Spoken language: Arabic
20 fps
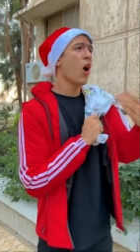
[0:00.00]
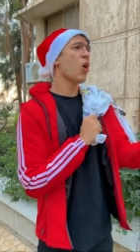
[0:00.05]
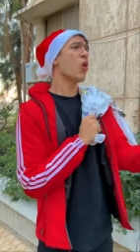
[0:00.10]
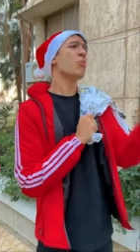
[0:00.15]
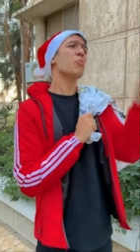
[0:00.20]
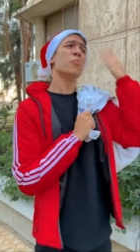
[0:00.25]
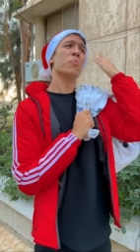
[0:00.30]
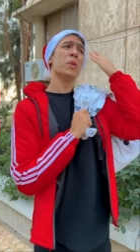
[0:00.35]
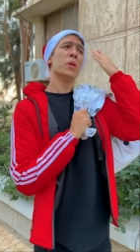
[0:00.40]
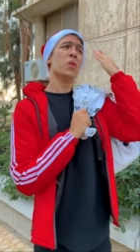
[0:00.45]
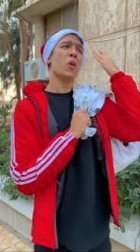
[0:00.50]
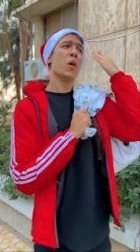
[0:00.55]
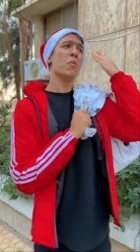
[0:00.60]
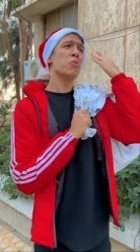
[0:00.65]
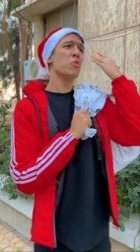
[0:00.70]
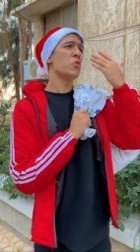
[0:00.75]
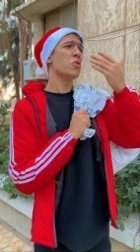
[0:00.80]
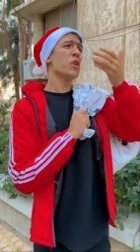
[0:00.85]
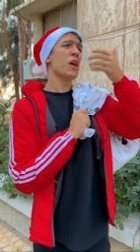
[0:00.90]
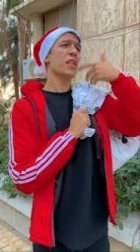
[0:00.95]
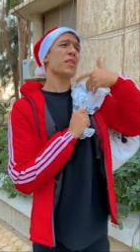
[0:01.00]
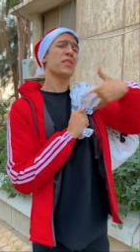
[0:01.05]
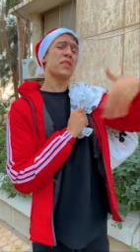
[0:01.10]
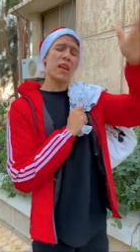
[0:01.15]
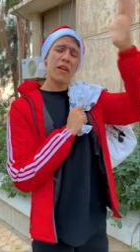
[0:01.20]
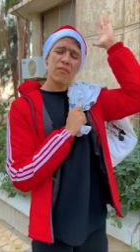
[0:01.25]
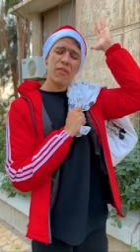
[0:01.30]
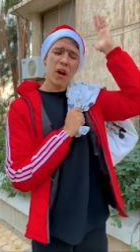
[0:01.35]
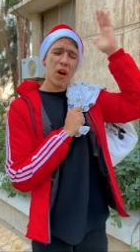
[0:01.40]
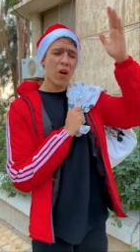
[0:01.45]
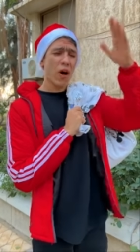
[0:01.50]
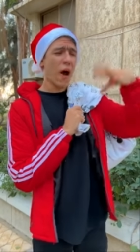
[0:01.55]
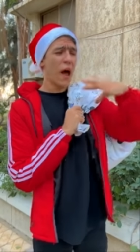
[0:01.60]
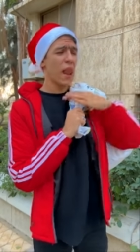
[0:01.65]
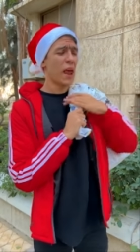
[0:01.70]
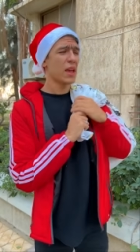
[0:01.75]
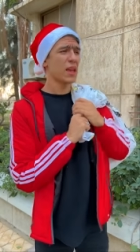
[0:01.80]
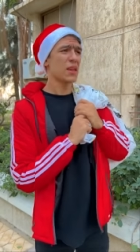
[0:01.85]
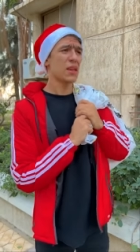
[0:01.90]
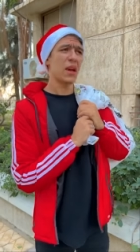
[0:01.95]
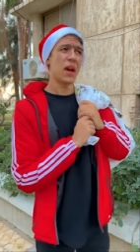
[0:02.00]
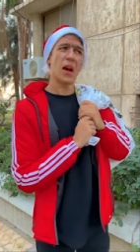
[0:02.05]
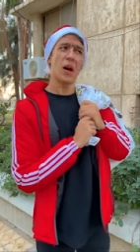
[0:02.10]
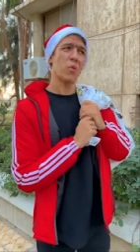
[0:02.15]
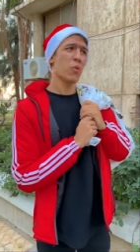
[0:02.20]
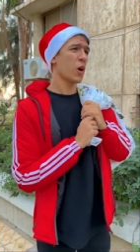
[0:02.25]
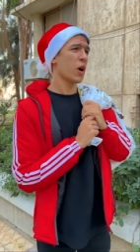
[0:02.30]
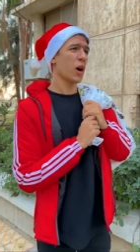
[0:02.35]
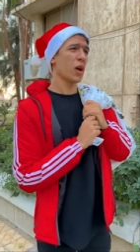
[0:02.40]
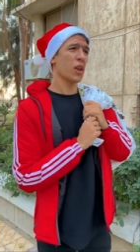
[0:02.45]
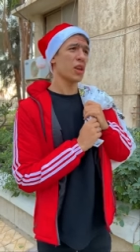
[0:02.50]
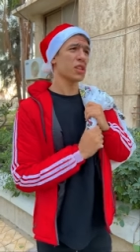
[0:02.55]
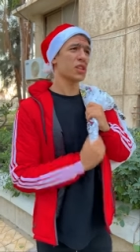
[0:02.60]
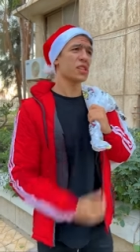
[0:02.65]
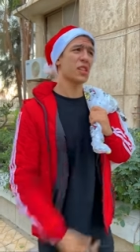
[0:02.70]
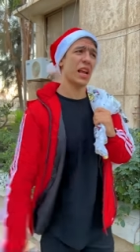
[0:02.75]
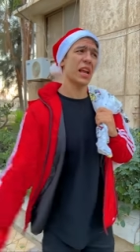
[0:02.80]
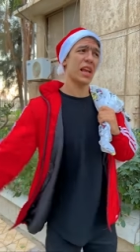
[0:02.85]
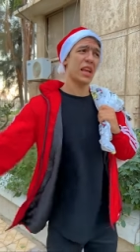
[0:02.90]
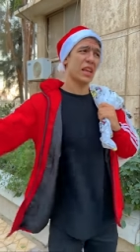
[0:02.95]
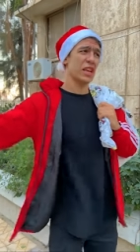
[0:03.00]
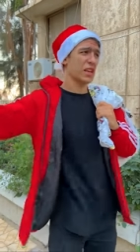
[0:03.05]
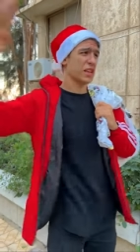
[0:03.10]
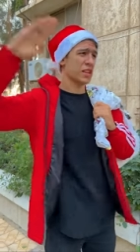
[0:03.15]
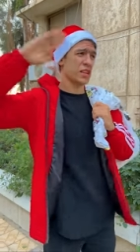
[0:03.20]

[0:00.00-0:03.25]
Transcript: امي وابويا اتفقوا عليا وخلاص داخل